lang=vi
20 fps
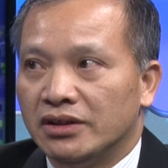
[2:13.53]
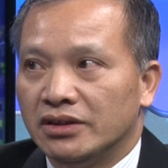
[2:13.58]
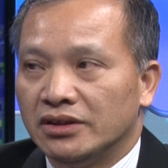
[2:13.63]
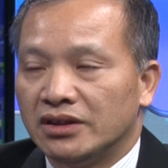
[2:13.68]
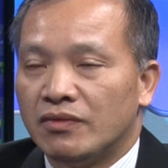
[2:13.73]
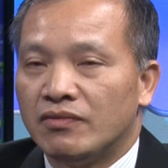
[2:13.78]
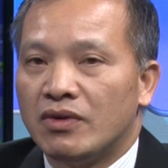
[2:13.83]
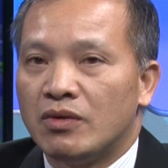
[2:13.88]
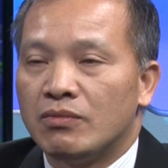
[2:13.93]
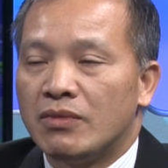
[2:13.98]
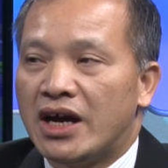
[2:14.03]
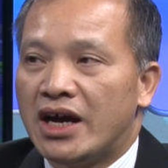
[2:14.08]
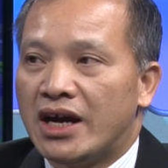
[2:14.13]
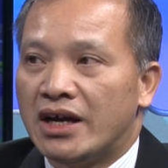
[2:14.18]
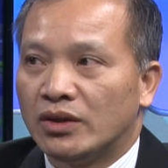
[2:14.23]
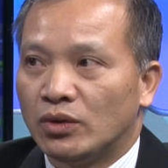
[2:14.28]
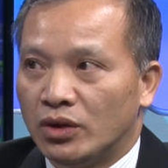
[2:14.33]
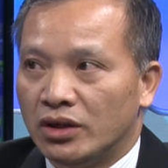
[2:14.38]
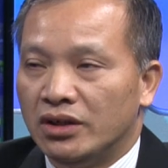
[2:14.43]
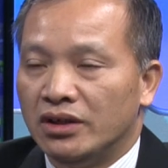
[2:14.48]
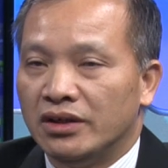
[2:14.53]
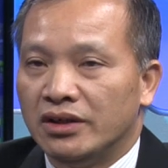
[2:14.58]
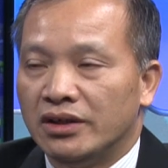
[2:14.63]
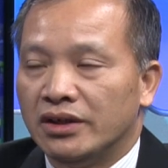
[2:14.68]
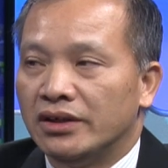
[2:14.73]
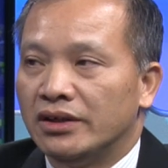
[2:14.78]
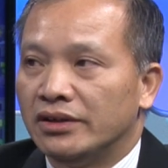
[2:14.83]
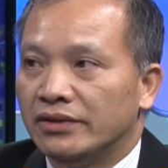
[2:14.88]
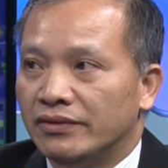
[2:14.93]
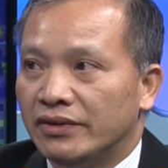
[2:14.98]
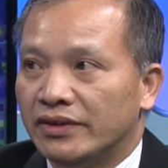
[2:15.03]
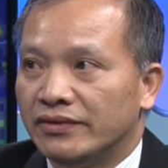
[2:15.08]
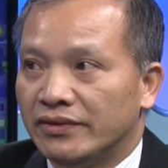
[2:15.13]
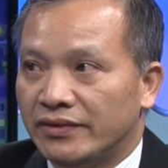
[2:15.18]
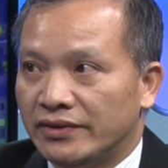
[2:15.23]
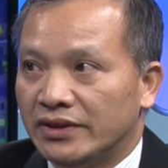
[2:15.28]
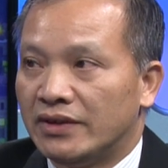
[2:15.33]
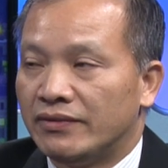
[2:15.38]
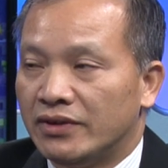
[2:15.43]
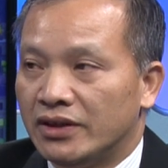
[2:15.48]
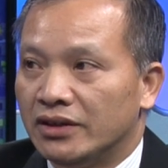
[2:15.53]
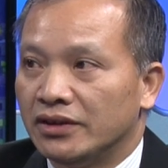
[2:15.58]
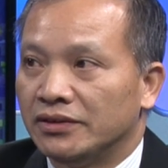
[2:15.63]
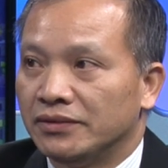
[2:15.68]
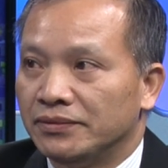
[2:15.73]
trong vòng 3 tuần. Và, dạ vâng.